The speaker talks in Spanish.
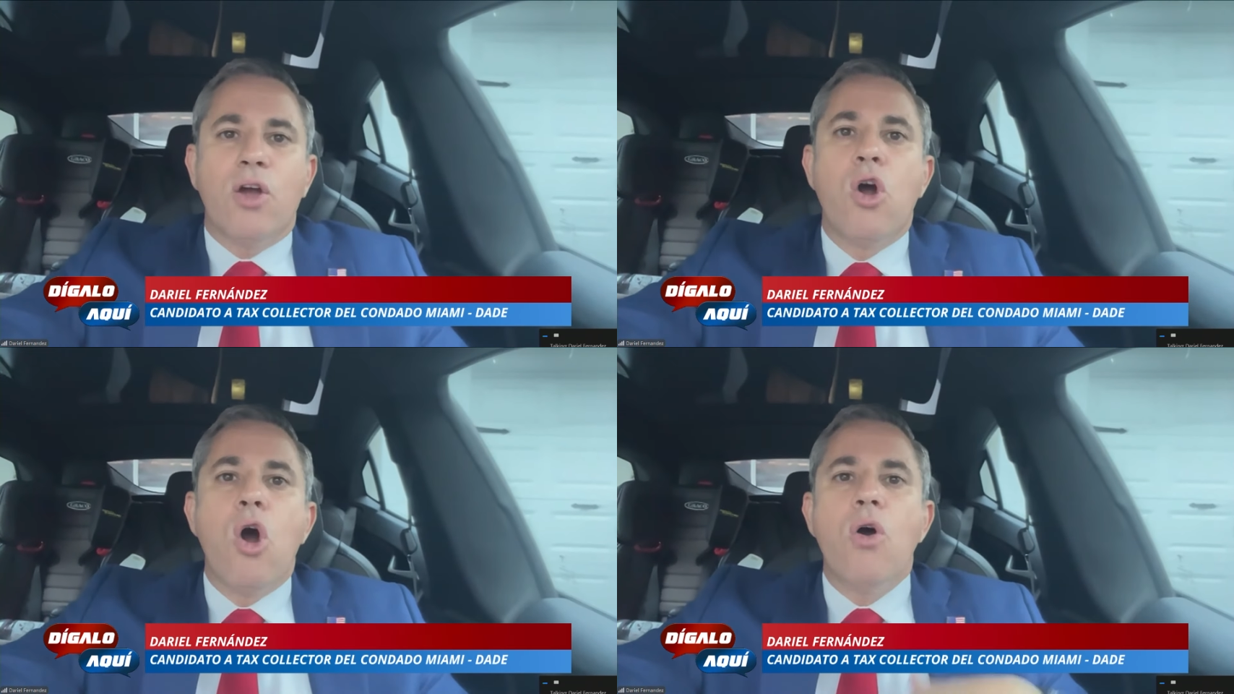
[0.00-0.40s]

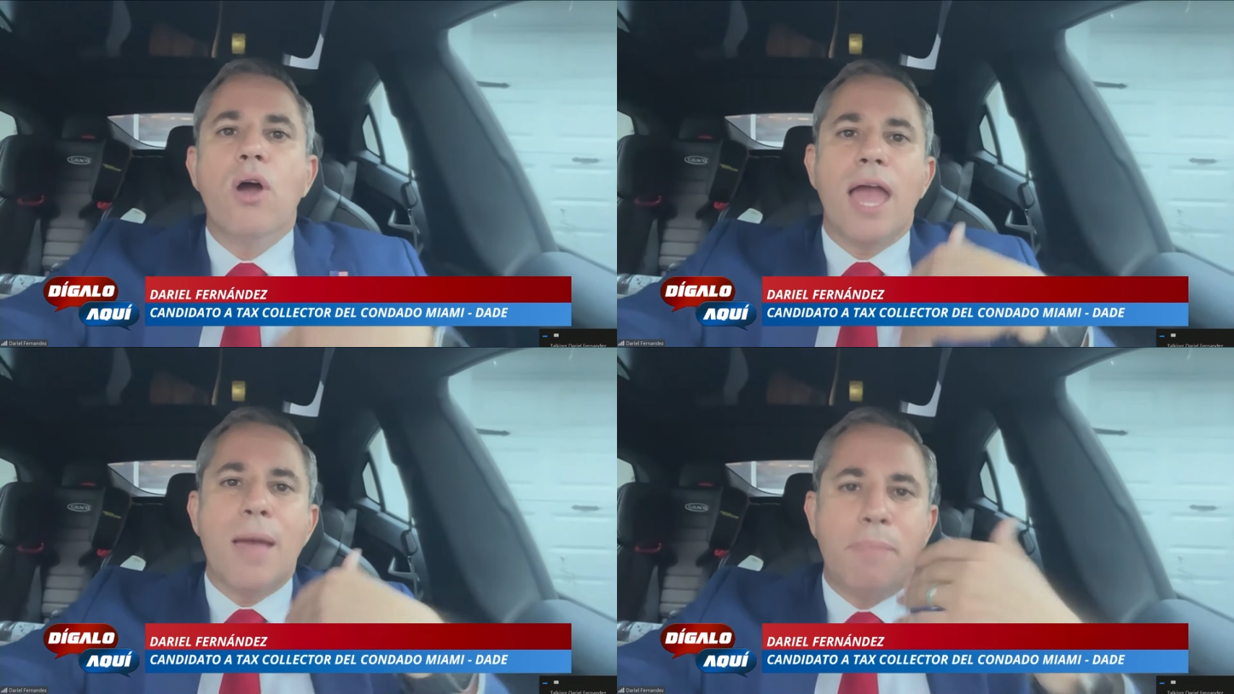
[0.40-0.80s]
con
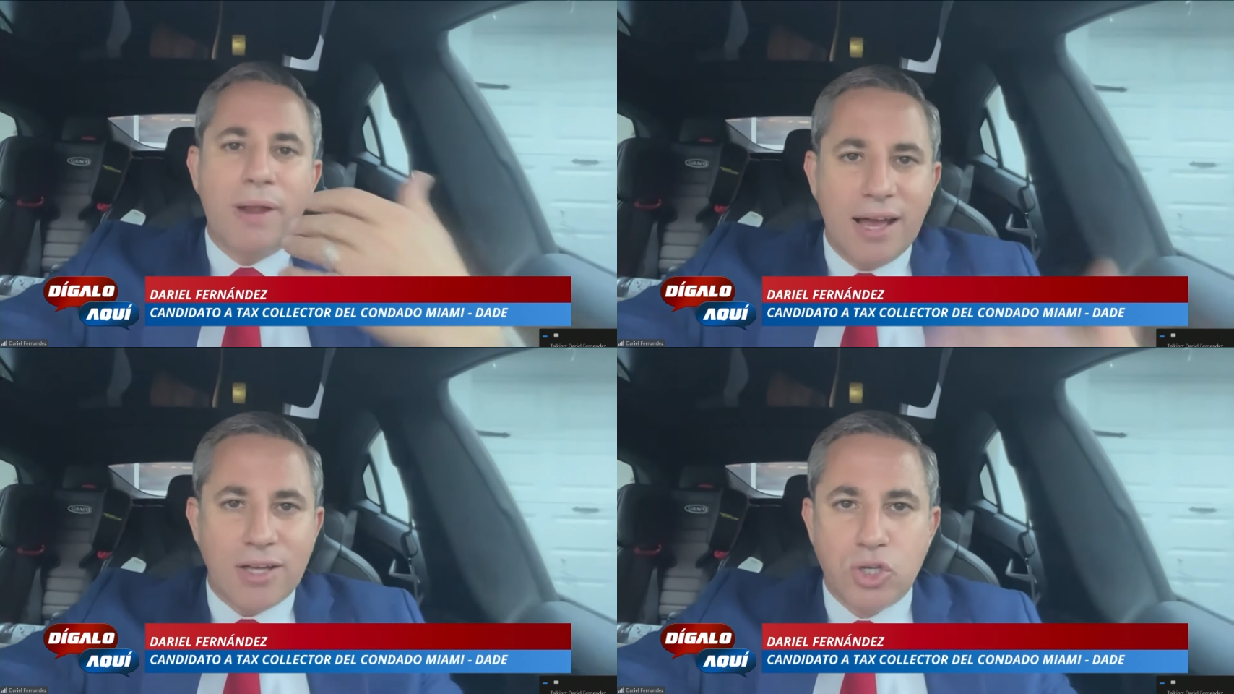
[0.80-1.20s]

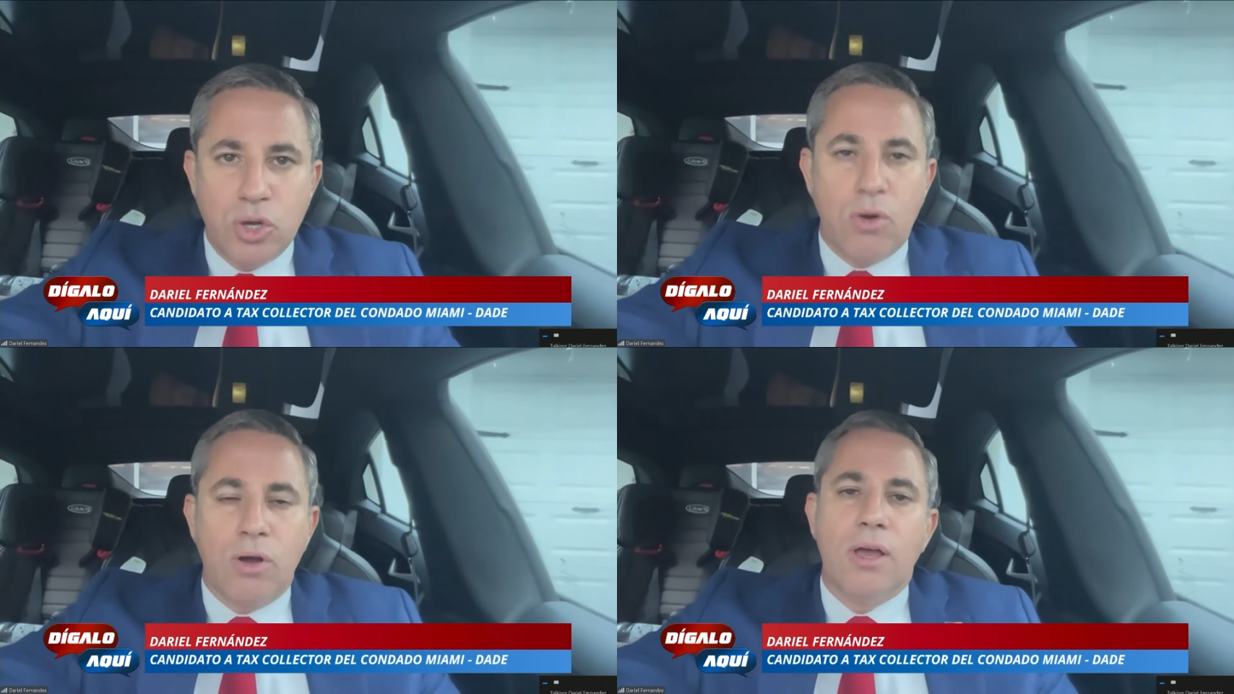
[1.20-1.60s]

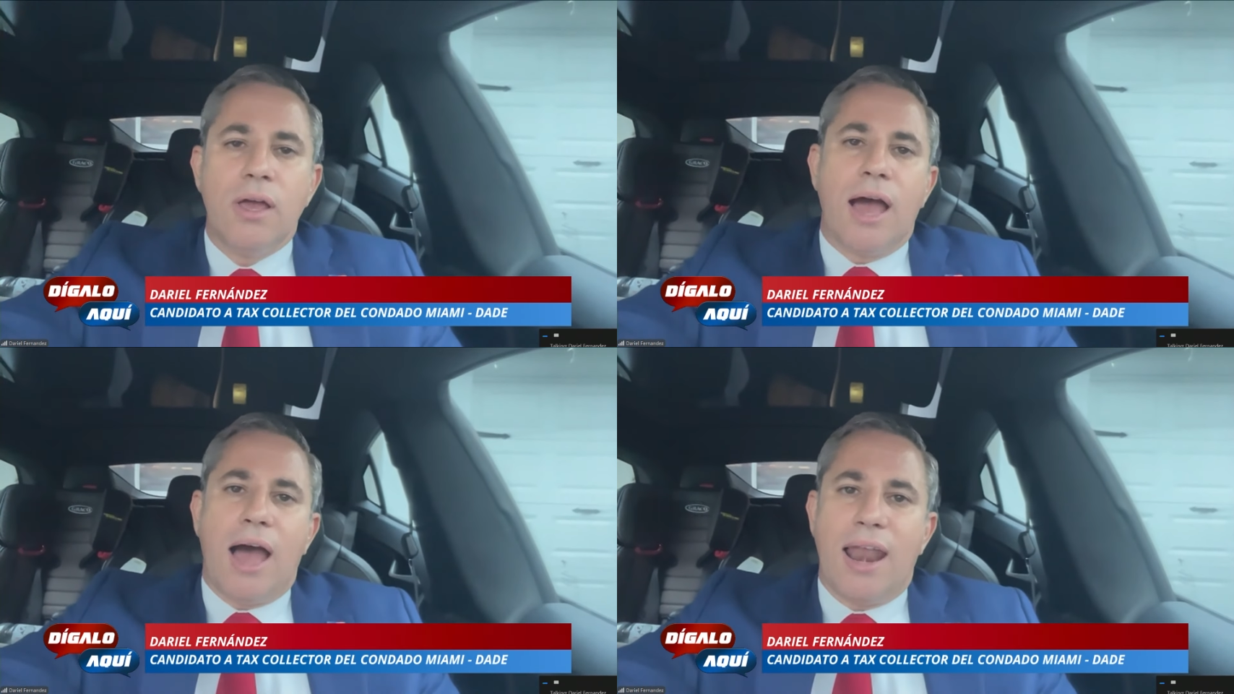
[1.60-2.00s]
explicación
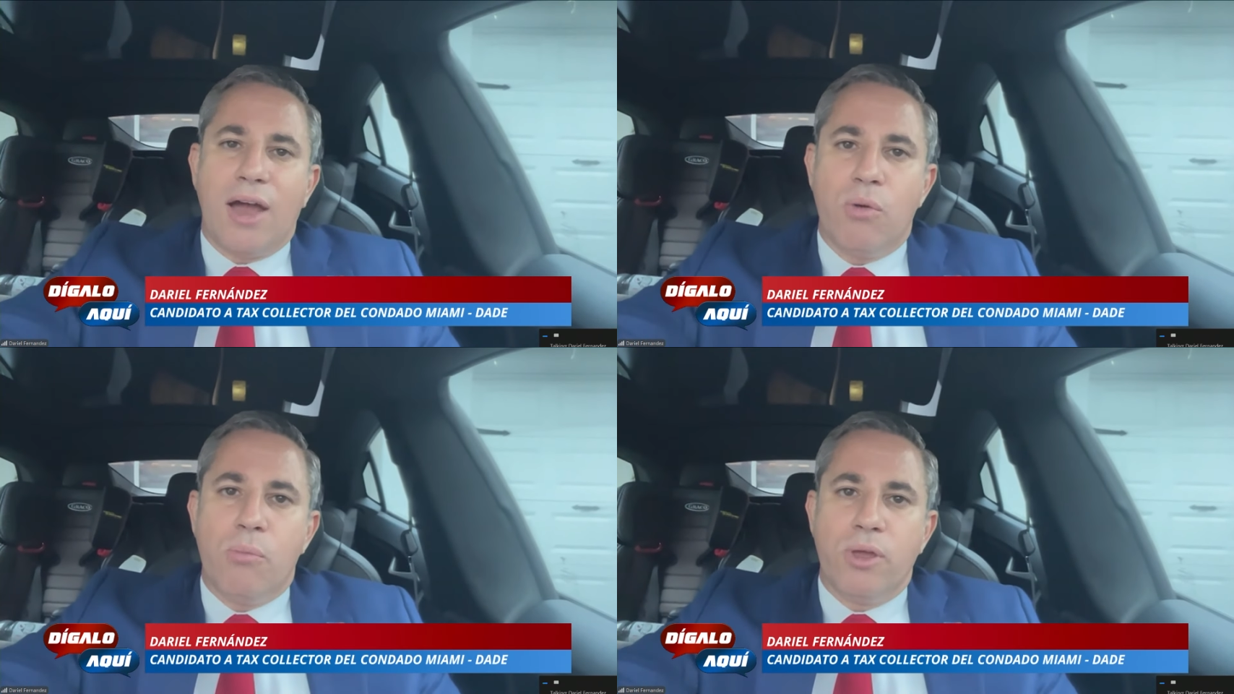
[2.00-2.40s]
a
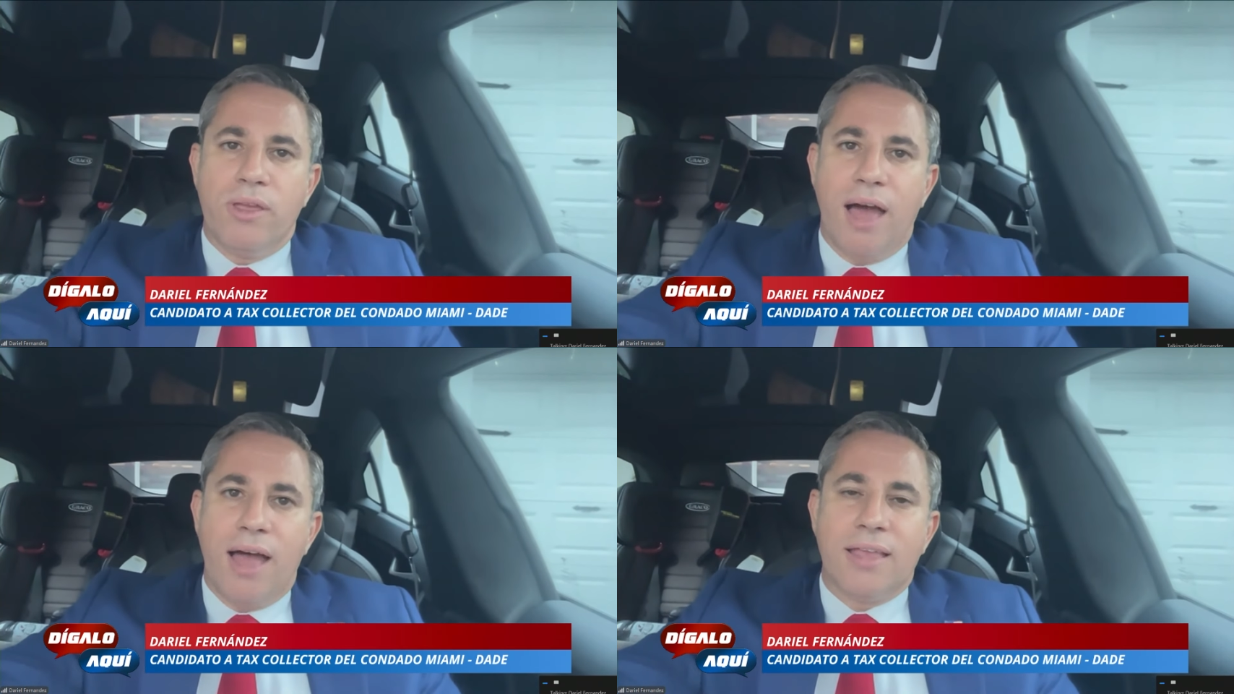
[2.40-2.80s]
la
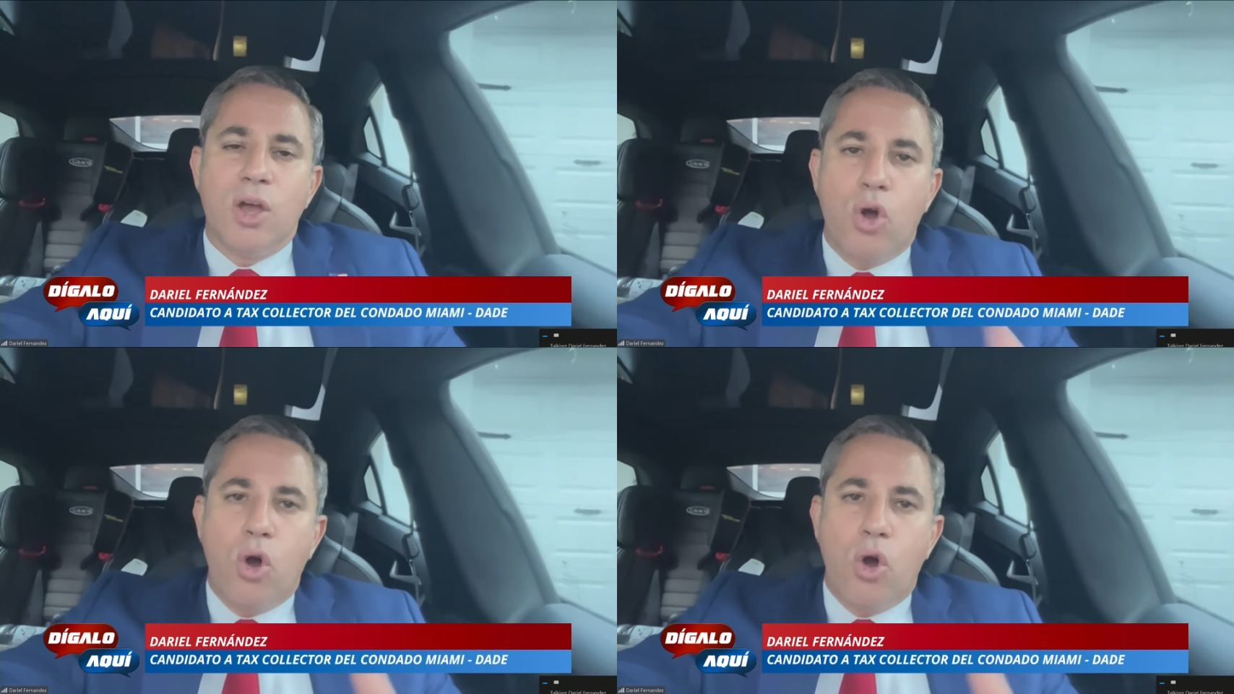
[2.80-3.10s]
comunidad,